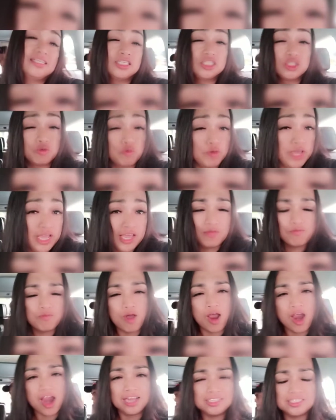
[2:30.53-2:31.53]
is Queen
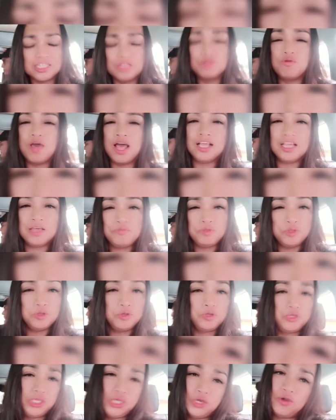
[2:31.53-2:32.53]
Mars and welcome to
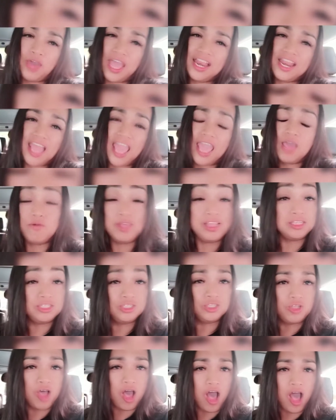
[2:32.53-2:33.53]
Q&A with the
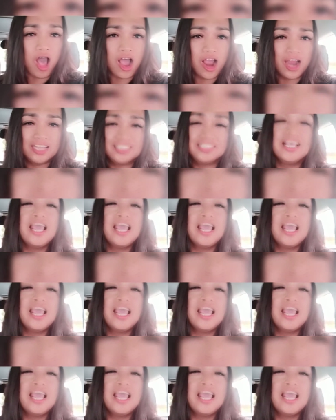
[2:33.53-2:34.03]
Stars.